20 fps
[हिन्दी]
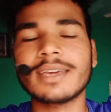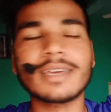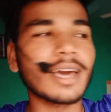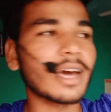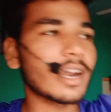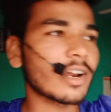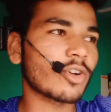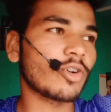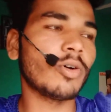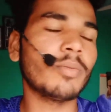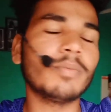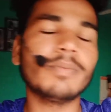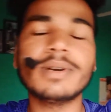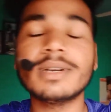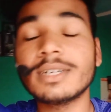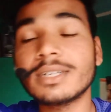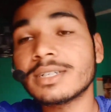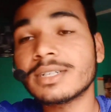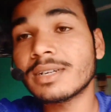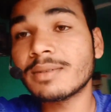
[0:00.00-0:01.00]
यार
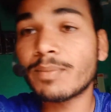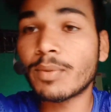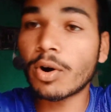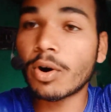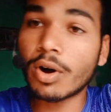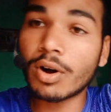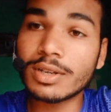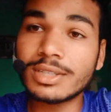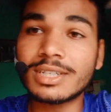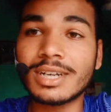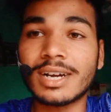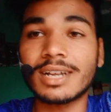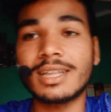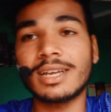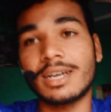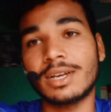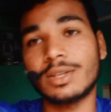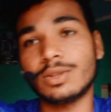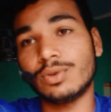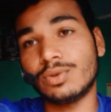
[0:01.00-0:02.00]
कंपटीशन बहुत
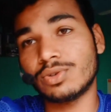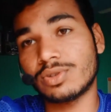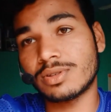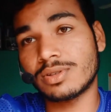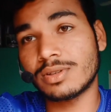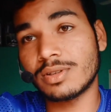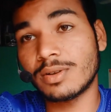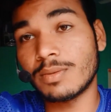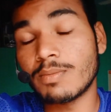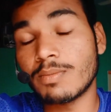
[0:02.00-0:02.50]
ज़्यादा है दोस्त